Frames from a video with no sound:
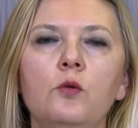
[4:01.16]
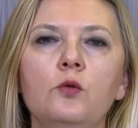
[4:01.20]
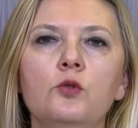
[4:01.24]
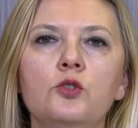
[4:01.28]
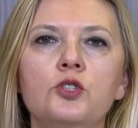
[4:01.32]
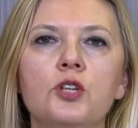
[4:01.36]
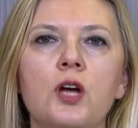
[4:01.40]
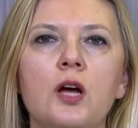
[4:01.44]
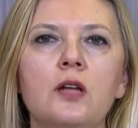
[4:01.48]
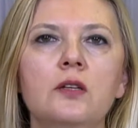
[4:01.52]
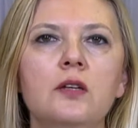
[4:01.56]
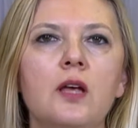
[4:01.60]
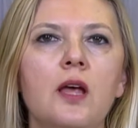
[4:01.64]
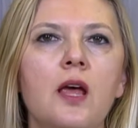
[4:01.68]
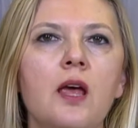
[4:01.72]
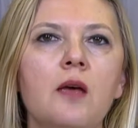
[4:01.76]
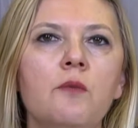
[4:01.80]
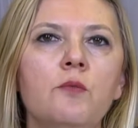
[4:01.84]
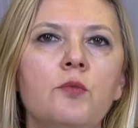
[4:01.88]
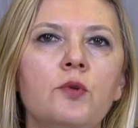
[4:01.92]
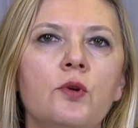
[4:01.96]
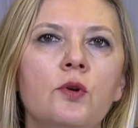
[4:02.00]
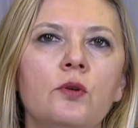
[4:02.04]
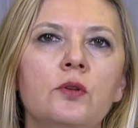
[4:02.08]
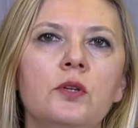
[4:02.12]
oluşan
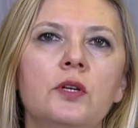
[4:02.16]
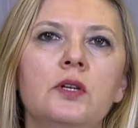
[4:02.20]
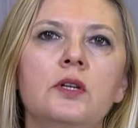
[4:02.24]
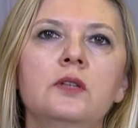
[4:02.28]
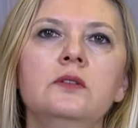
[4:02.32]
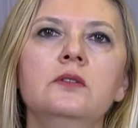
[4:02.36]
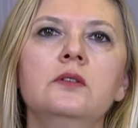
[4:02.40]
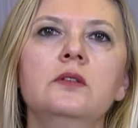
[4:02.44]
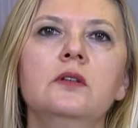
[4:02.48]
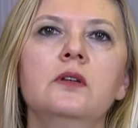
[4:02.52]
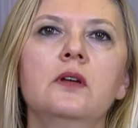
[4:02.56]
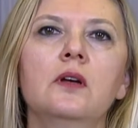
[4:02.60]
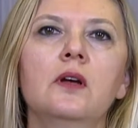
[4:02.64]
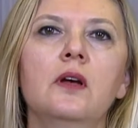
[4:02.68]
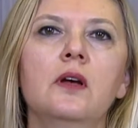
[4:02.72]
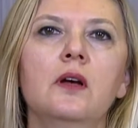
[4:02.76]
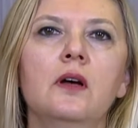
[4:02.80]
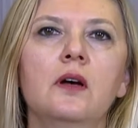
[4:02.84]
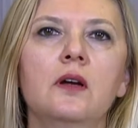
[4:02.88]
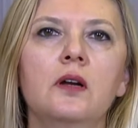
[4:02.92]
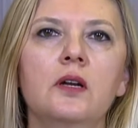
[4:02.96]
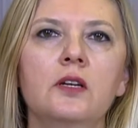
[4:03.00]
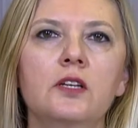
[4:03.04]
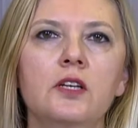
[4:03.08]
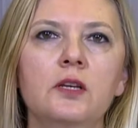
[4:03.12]
embriyoların
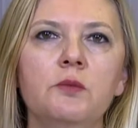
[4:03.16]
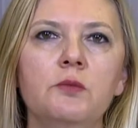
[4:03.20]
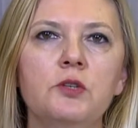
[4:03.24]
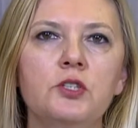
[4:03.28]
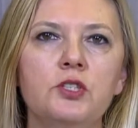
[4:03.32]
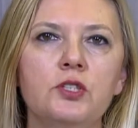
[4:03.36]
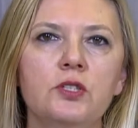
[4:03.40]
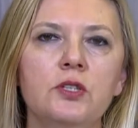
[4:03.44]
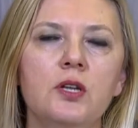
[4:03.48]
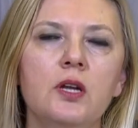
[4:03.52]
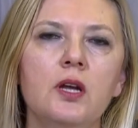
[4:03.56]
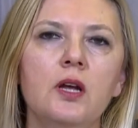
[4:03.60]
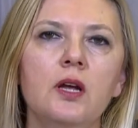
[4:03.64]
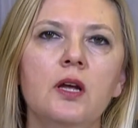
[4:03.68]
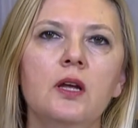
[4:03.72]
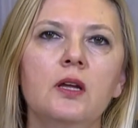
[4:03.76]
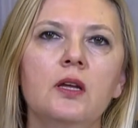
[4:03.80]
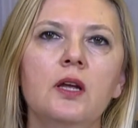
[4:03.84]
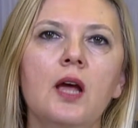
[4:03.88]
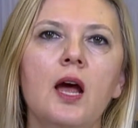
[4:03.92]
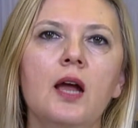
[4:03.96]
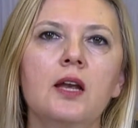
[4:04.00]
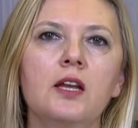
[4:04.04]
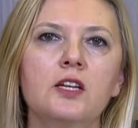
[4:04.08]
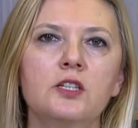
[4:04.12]
rahim içine
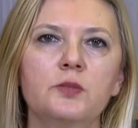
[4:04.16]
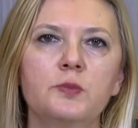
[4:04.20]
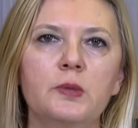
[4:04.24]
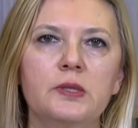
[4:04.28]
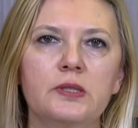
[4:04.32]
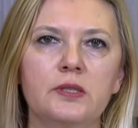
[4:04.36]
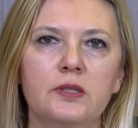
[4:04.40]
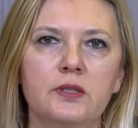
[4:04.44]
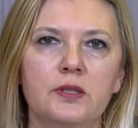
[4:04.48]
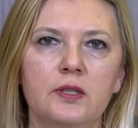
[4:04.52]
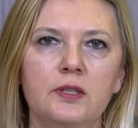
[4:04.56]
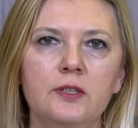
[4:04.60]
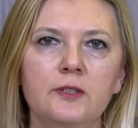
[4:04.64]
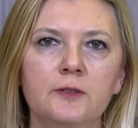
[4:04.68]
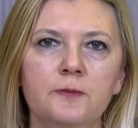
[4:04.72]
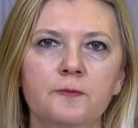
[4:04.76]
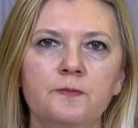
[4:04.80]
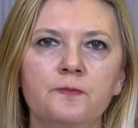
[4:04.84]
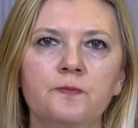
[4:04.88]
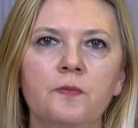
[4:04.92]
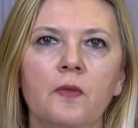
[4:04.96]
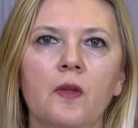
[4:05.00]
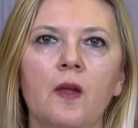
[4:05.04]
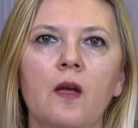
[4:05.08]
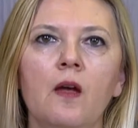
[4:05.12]
yerleşmesidir.
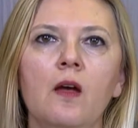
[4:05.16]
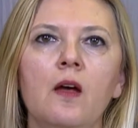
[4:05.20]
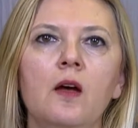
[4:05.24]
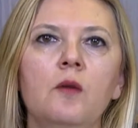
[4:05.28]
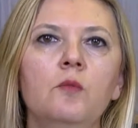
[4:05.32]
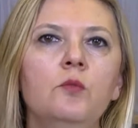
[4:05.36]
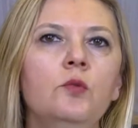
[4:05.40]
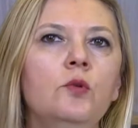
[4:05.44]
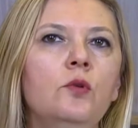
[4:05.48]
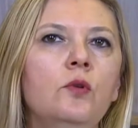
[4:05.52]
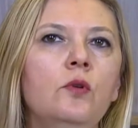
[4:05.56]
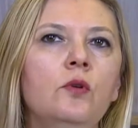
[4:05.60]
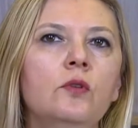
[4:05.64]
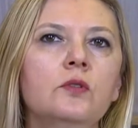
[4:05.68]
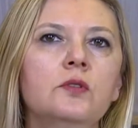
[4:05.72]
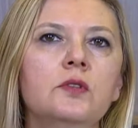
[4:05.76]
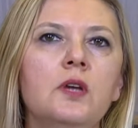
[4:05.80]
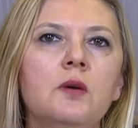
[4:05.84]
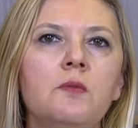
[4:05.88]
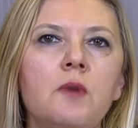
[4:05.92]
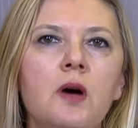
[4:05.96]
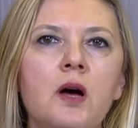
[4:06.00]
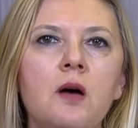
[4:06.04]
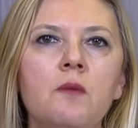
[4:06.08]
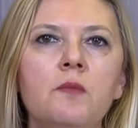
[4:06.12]
Bu
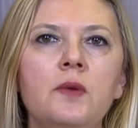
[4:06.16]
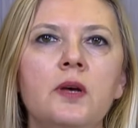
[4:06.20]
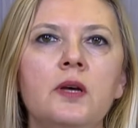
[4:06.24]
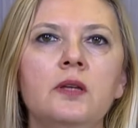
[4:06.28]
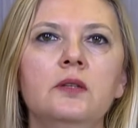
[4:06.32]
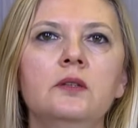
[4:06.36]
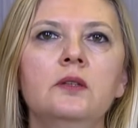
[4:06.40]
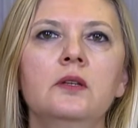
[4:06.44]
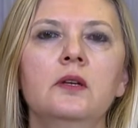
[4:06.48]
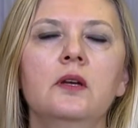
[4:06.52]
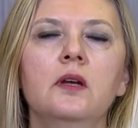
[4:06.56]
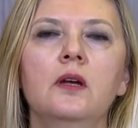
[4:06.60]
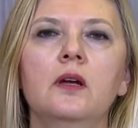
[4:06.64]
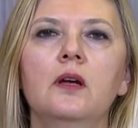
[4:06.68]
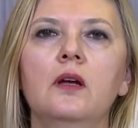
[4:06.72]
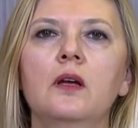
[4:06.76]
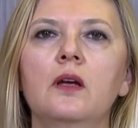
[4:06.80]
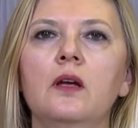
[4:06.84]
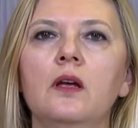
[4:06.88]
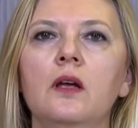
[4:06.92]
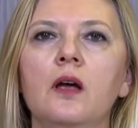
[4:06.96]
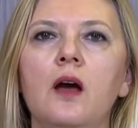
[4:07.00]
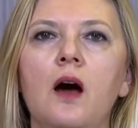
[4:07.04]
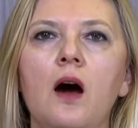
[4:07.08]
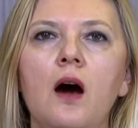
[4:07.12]
tamamen
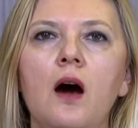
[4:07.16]
e,